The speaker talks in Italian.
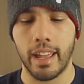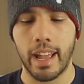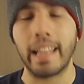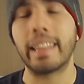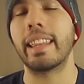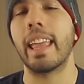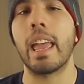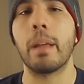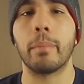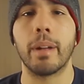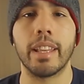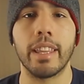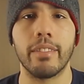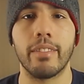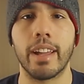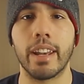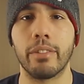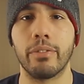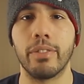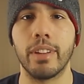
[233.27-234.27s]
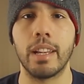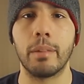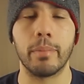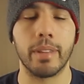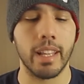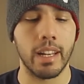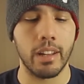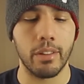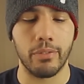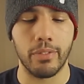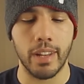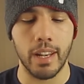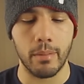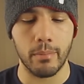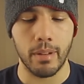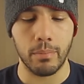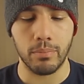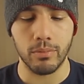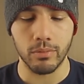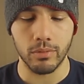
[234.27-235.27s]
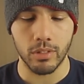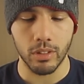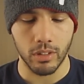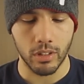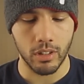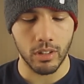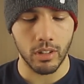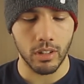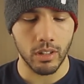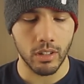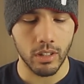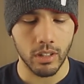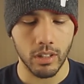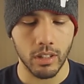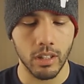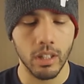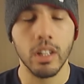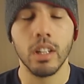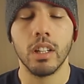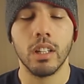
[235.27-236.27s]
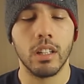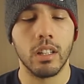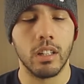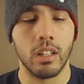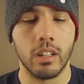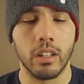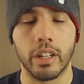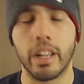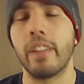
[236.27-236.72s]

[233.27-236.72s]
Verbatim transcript: a tema di vari film, telefilm appunto eh,